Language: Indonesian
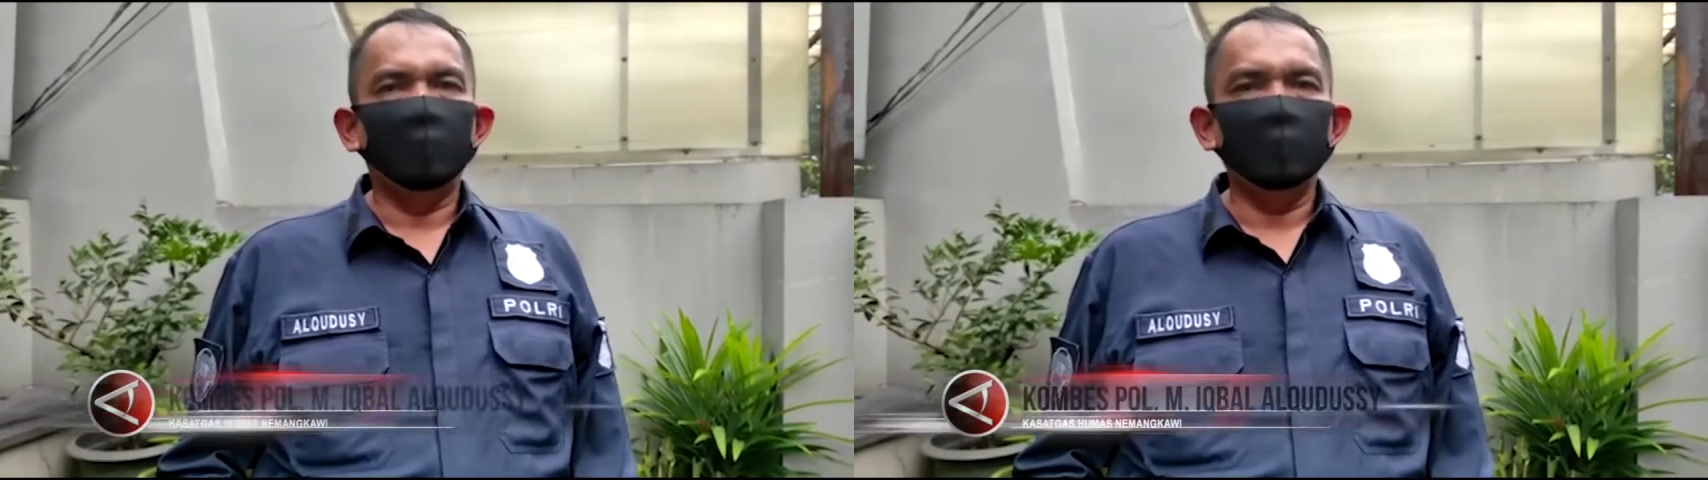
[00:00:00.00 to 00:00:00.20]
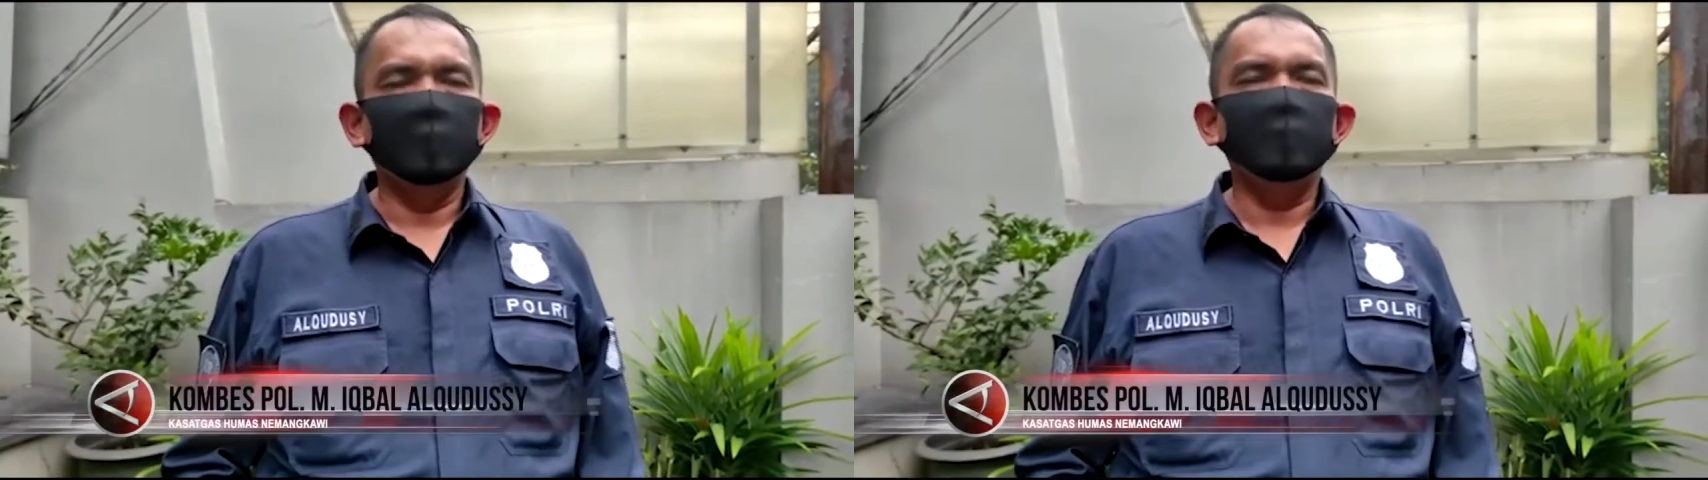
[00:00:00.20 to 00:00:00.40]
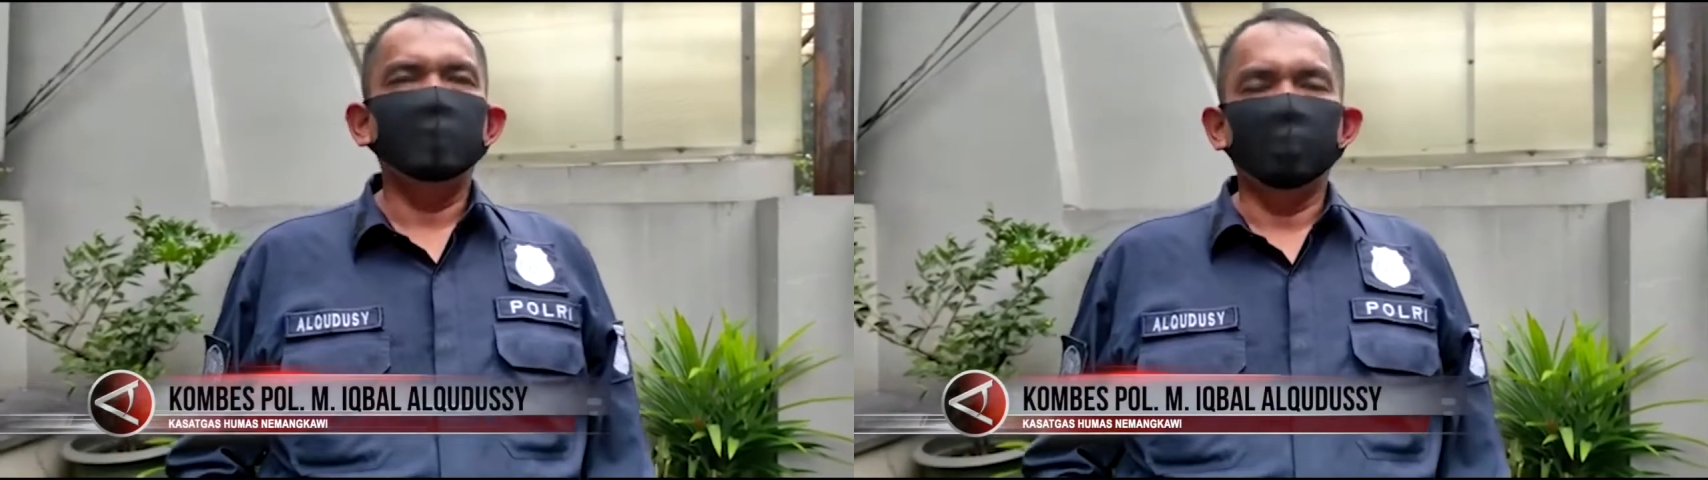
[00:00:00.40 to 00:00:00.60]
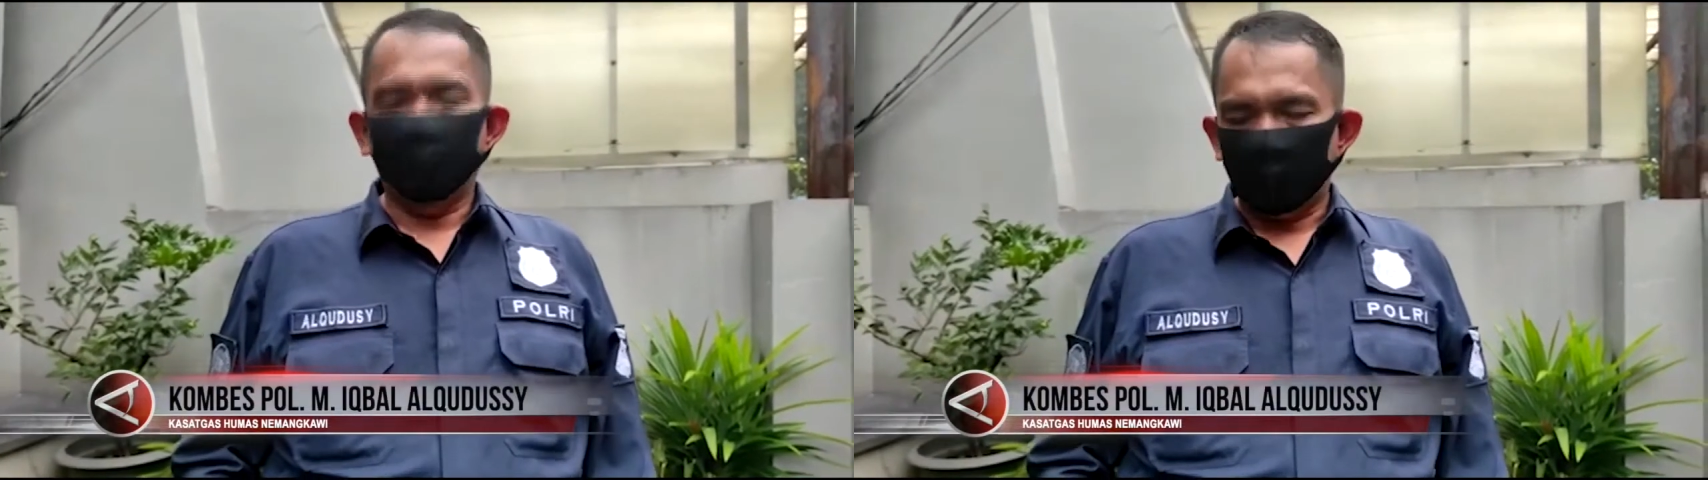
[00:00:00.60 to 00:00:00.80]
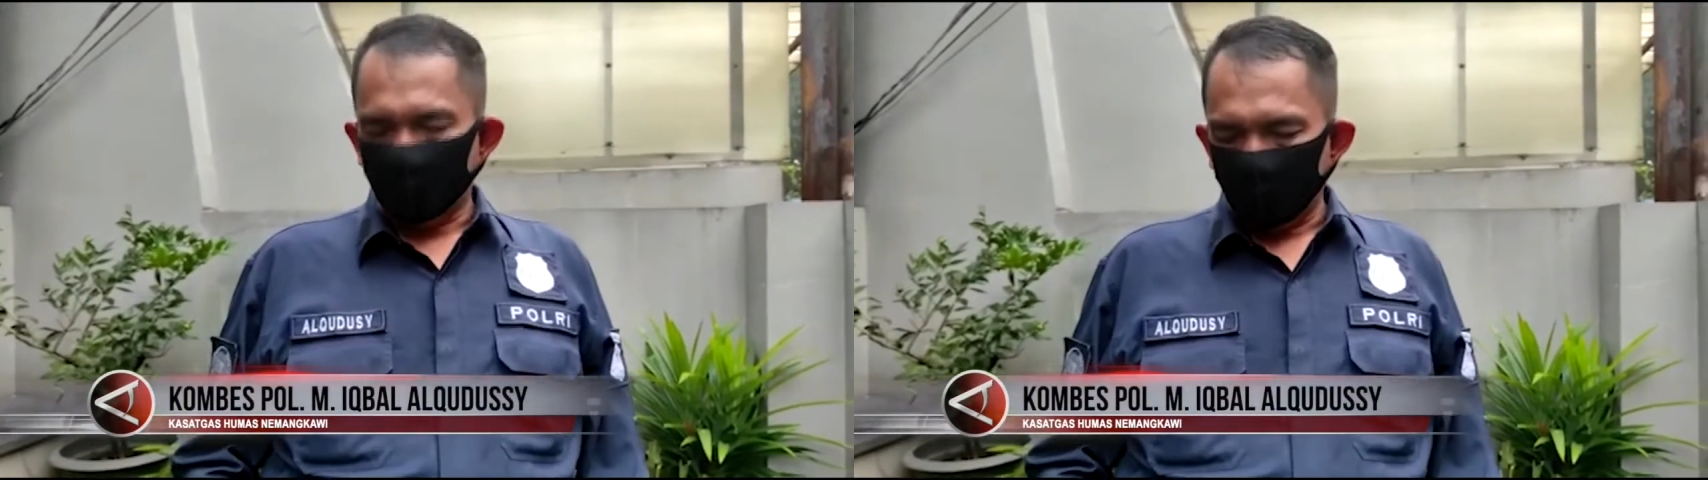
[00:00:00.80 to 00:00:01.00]
Polri
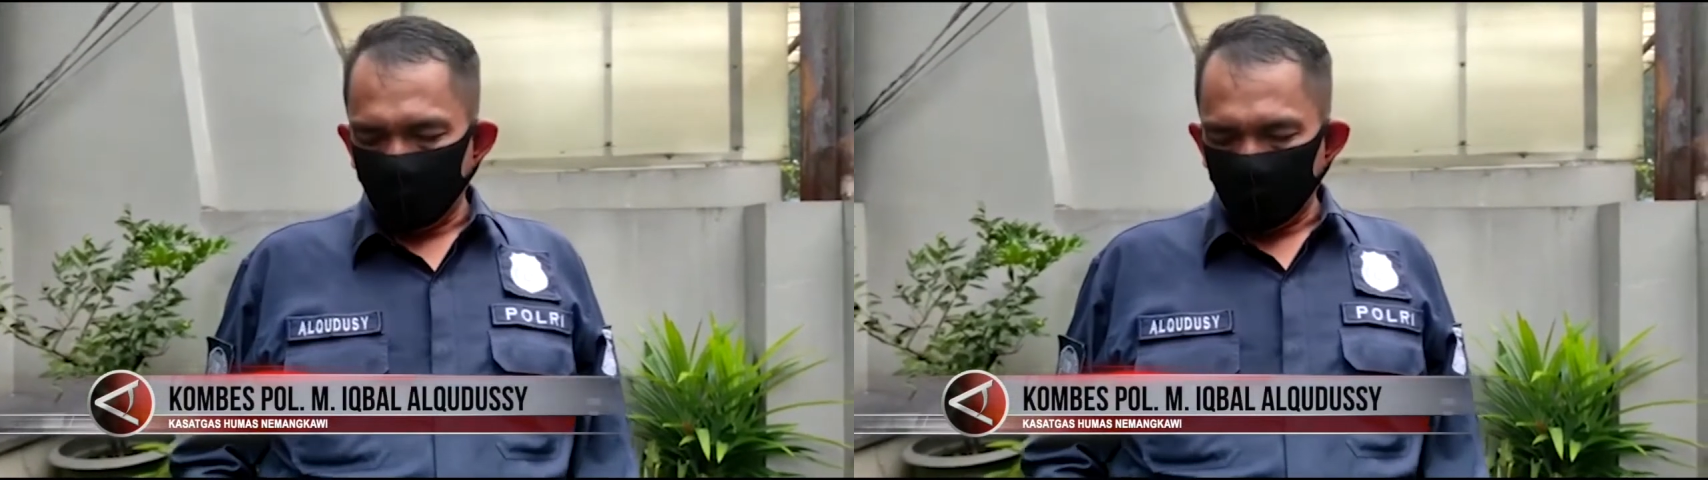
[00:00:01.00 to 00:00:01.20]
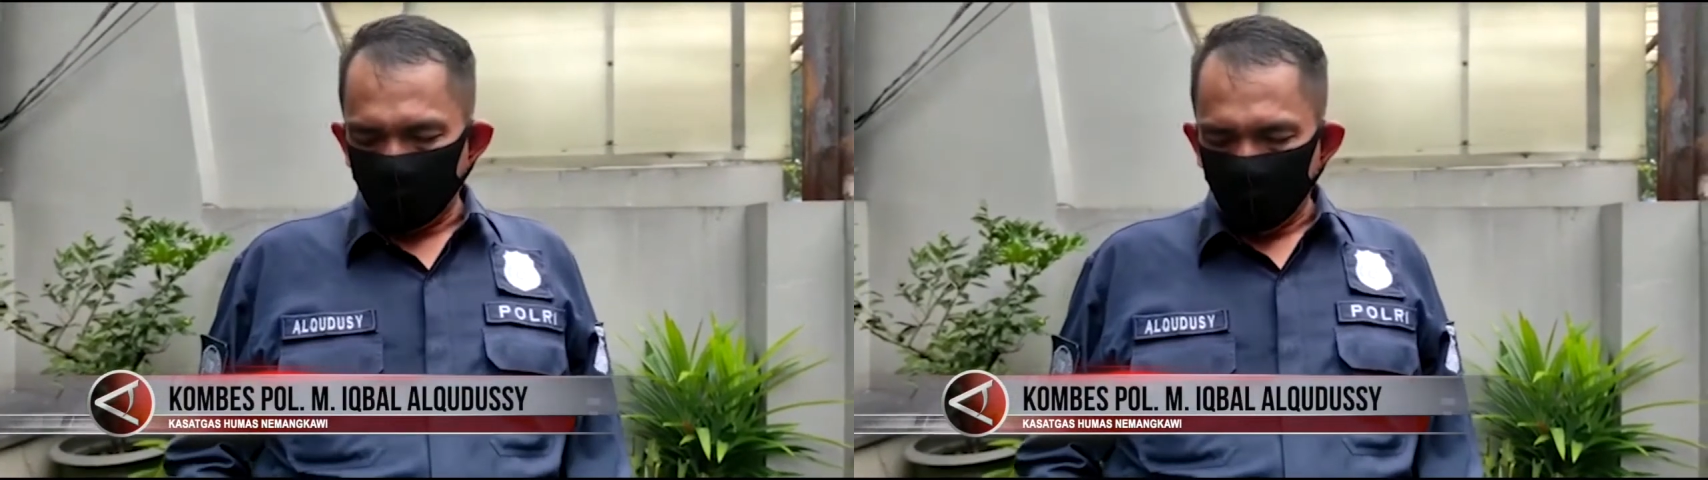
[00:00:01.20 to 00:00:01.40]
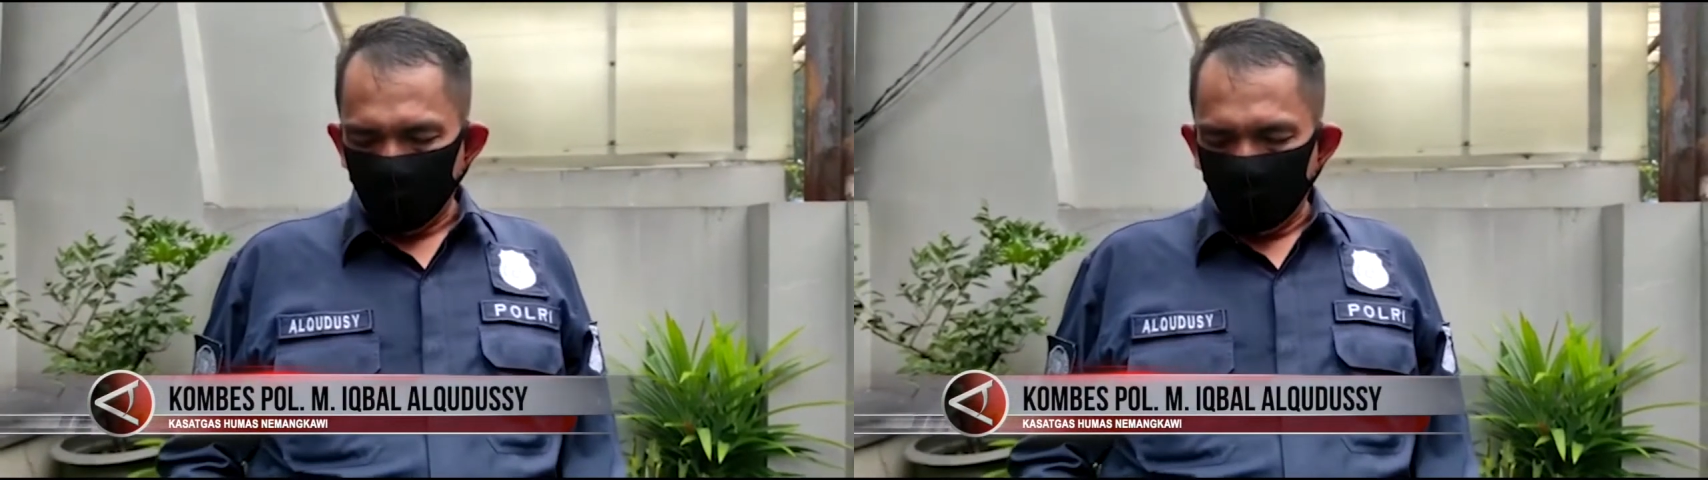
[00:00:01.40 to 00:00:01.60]
melaksanakan